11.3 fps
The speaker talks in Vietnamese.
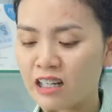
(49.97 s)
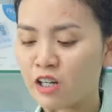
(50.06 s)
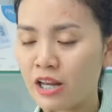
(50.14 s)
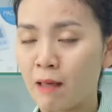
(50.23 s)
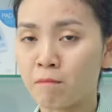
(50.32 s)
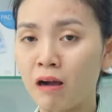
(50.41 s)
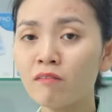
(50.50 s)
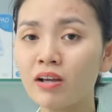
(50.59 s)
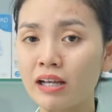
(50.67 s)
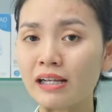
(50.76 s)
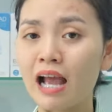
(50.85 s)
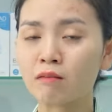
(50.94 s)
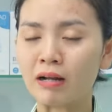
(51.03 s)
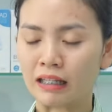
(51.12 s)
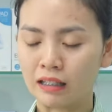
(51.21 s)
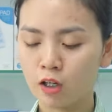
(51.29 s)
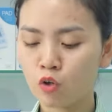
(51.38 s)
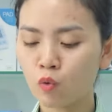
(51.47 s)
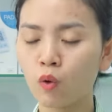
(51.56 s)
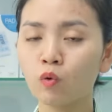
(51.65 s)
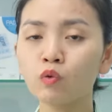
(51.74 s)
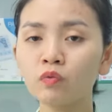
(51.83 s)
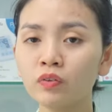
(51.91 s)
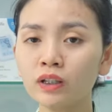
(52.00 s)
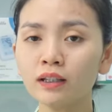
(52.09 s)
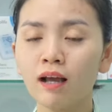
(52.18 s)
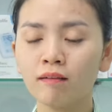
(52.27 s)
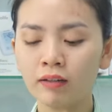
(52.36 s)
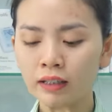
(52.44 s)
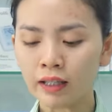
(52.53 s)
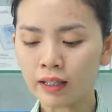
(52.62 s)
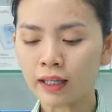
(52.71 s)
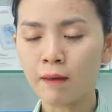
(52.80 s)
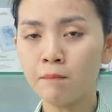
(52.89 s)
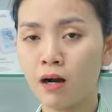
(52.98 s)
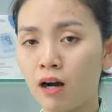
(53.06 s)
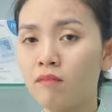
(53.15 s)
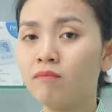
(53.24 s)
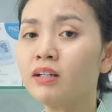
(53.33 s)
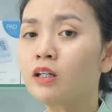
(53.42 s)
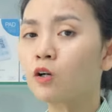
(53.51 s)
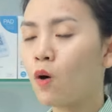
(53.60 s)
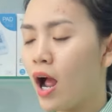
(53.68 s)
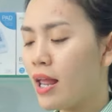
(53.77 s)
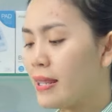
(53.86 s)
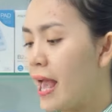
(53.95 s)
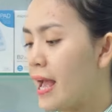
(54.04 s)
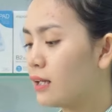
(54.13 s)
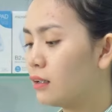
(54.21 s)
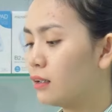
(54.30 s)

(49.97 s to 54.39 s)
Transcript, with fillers: nẹp bảo vệ gan bàn chân của Goodfit với thiết kế mở với những khóa dán